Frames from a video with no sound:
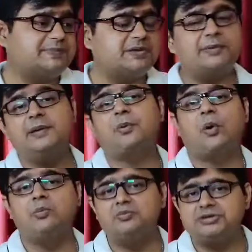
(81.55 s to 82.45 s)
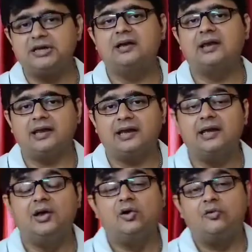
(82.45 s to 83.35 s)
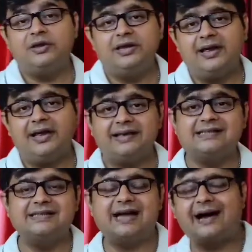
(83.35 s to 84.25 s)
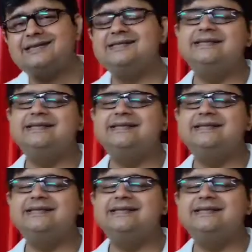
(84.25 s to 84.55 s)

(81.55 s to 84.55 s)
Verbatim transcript: सबसे बड़ी प्रॉब्लम मुझे लग रही है वो ये है कि सिद्धार्थ